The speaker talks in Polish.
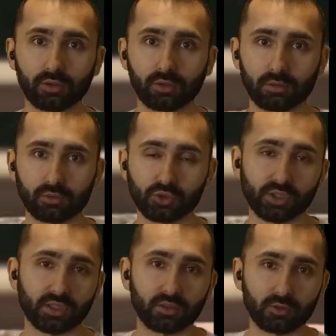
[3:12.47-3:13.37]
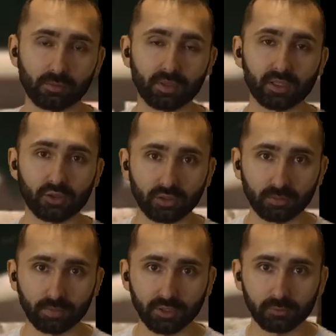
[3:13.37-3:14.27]
e, że dokopali się do
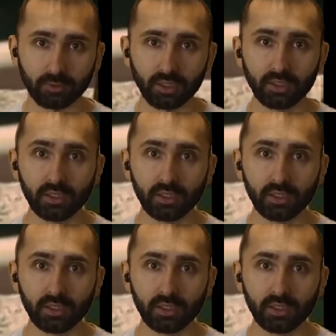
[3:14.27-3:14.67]
piekła,